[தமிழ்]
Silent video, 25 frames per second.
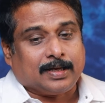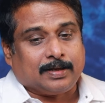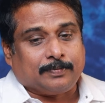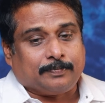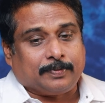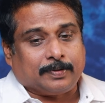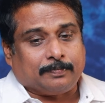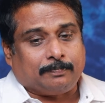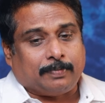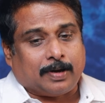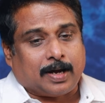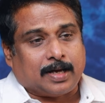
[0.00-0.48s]

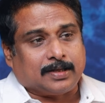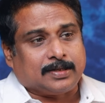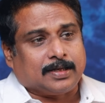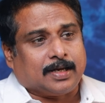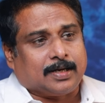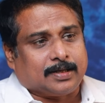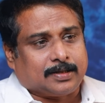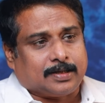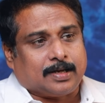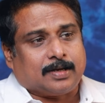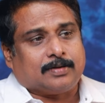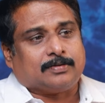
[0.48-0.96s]
இப்போ
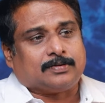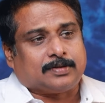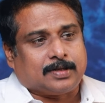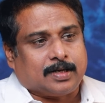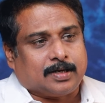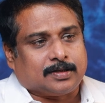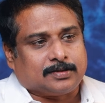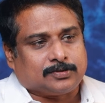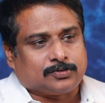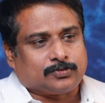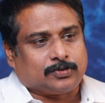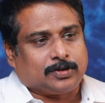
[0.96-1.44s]

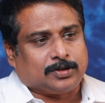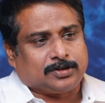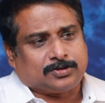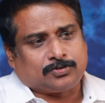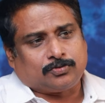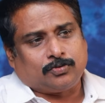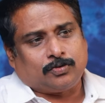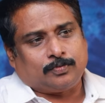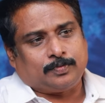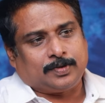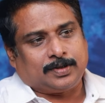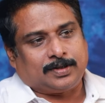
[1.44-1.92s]
பாஜகவுக்காக
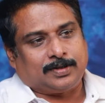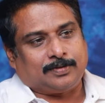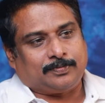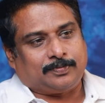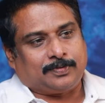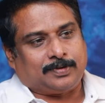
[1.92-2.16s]
சுரேஷ் கோபி என்ன